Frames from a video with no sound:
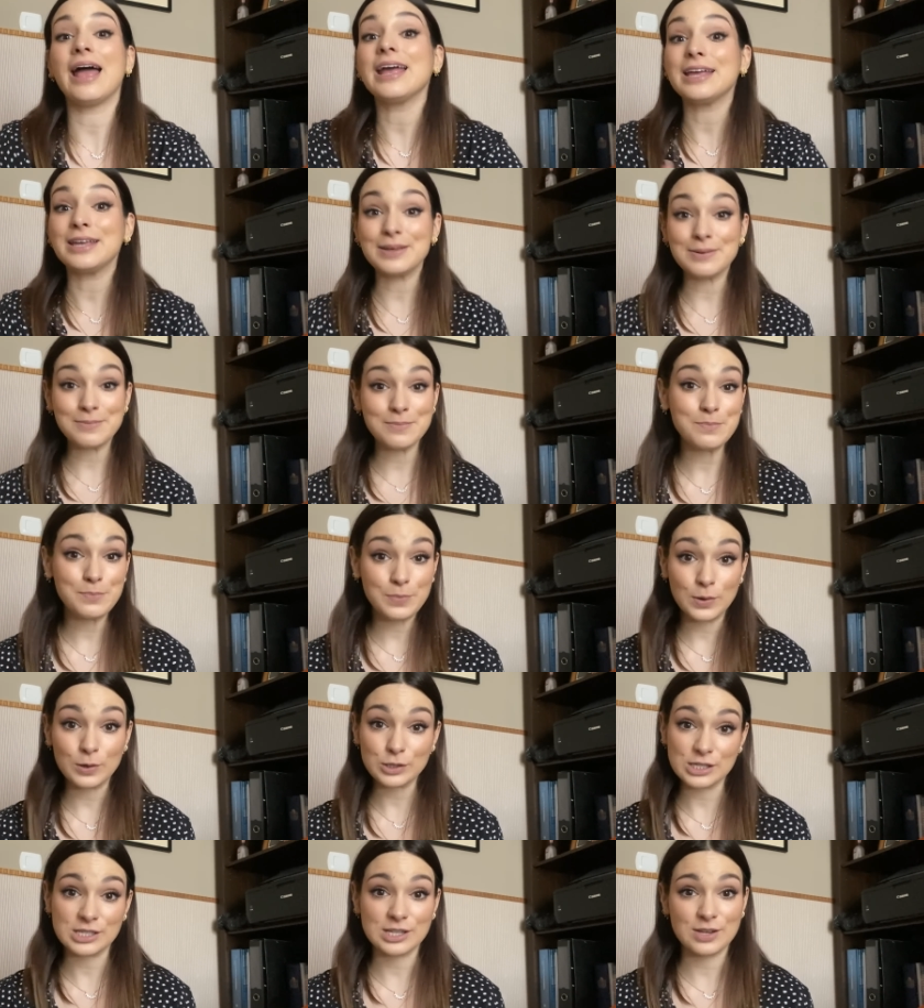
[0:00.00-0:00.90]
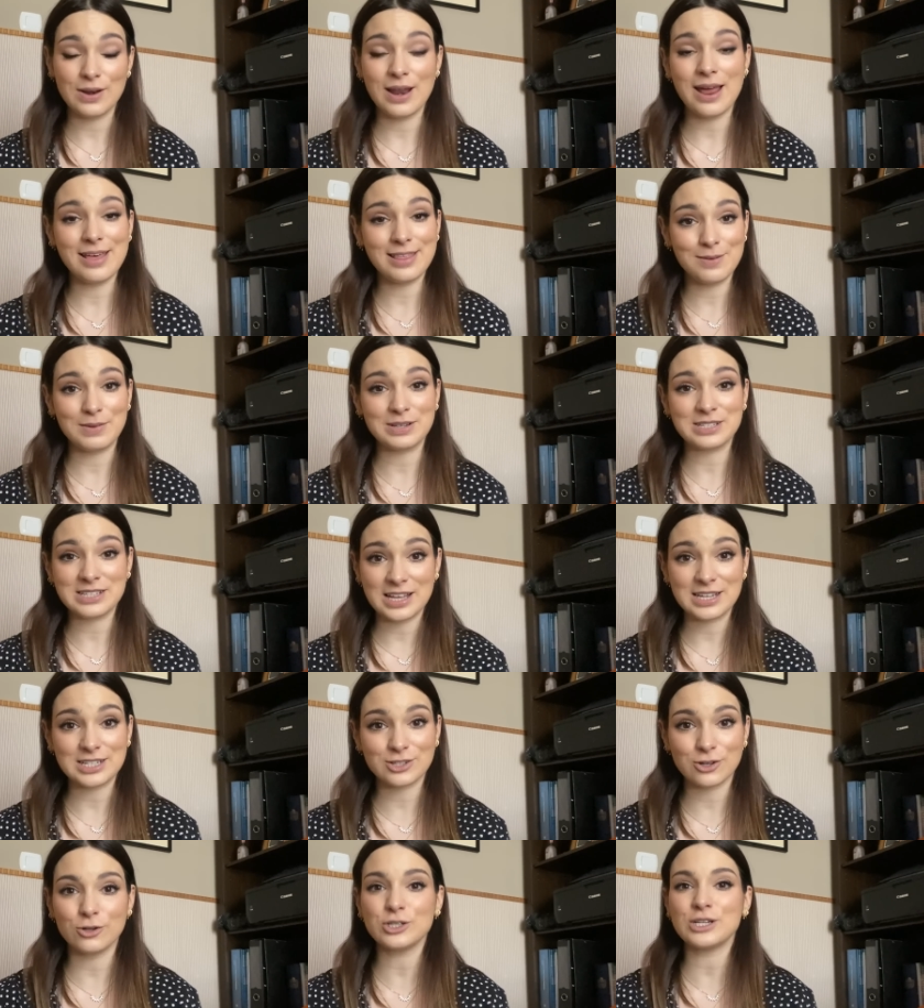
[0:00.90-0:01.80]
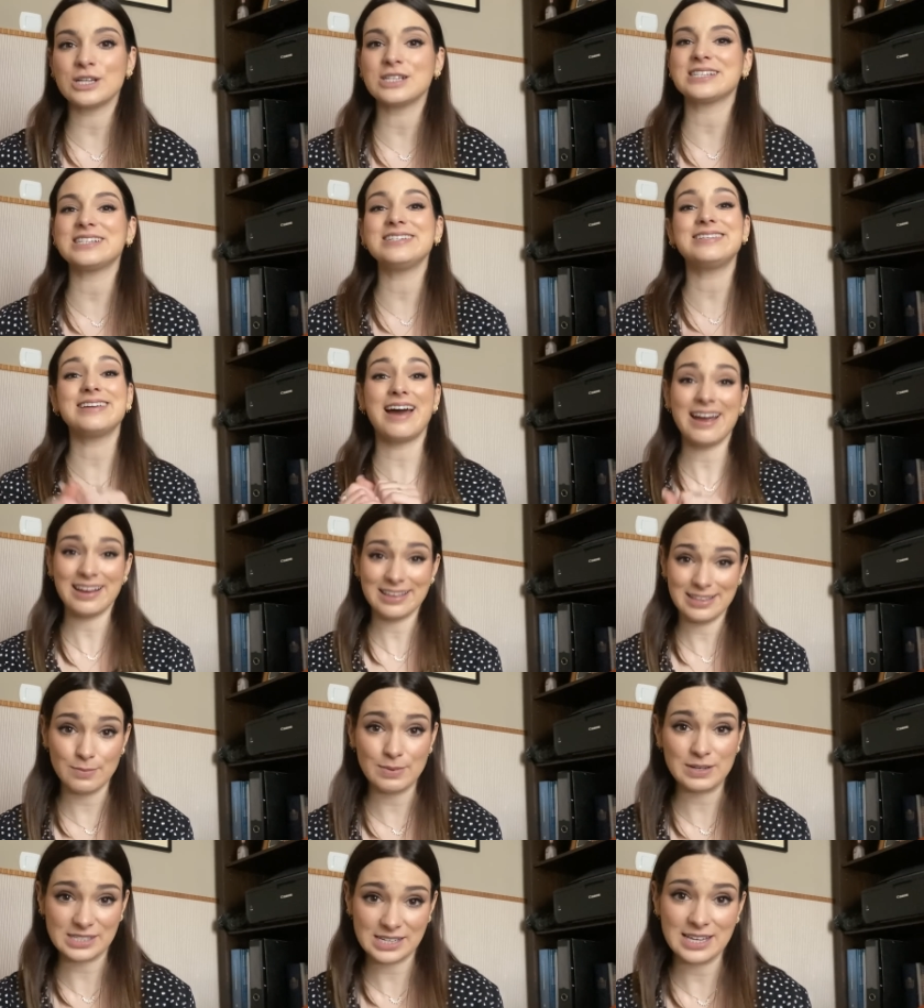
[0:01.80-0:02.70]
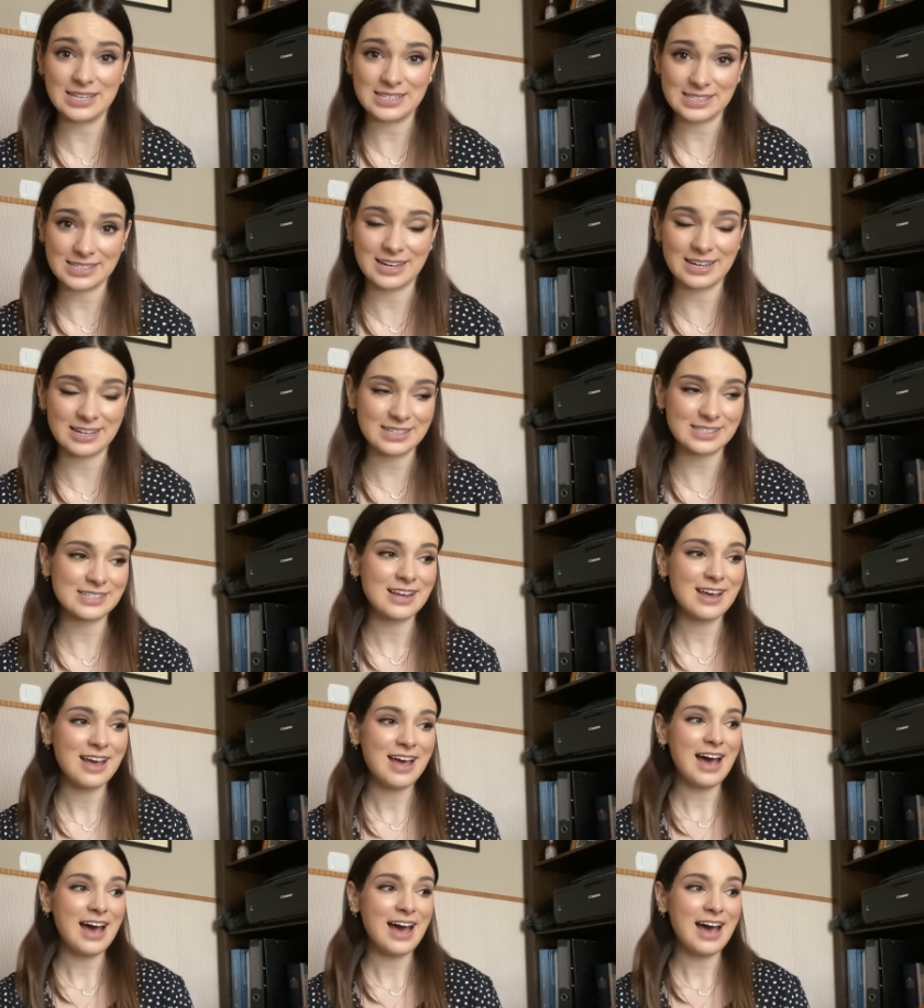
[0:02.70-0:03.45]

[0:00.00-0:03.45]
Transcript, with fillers: Imposible, hay demasiadas cosas y ya hay demasiadas cajas.